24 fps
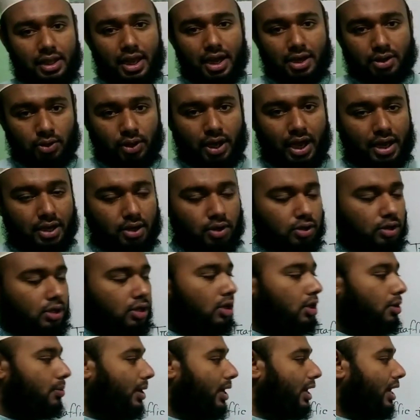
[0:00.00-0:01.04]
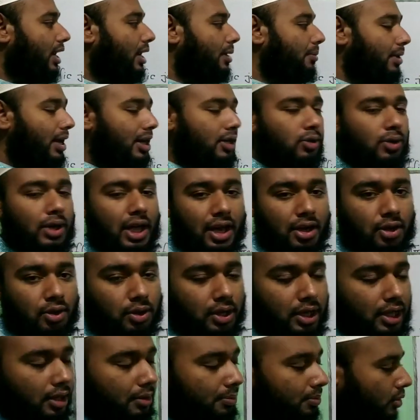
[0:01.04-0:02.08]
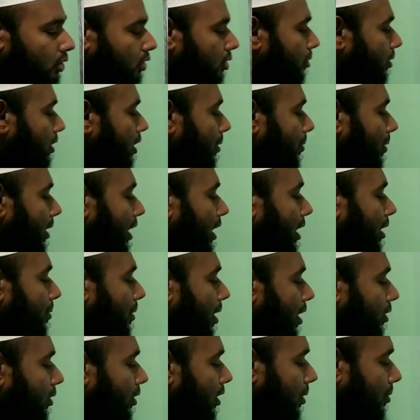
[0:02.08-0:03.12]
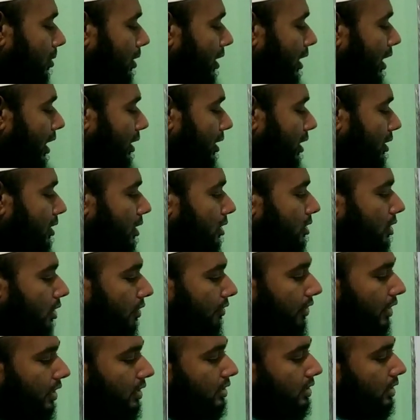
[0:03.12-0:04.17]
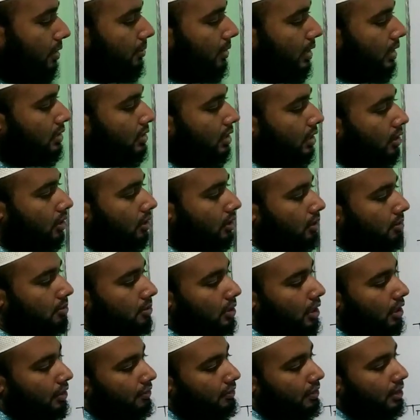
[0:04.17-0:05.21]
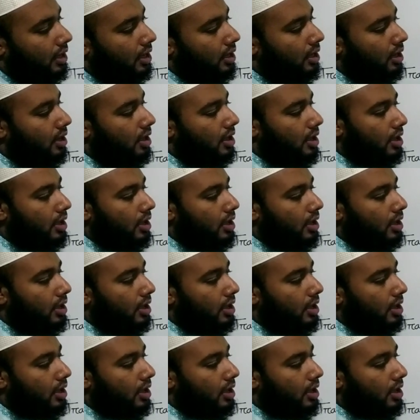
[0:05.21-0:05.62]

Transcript: দিকে একটু খেয়াল করতে হবে এখানে আমরা একটু খেয়াল করি প্রথমত আমরা এখানে বাক্যটার মধ্যে দেখতেছি ট্রাফিক জ্যাম ইজ এ কমন অ্যাফেয়ার